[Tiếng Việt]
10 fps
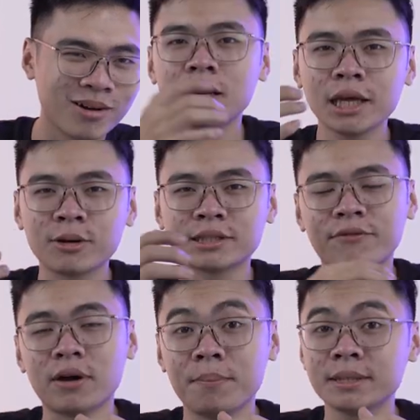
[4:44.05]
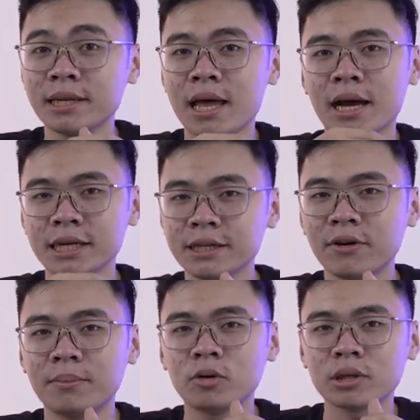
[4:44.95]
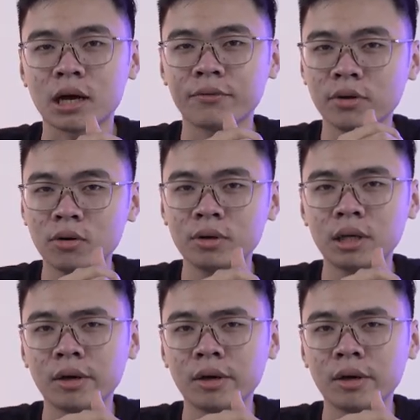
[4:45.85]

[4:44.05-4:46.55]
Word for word: Đường link của sản phẩm mình sẽ để ngay dưới phần mô tả của video.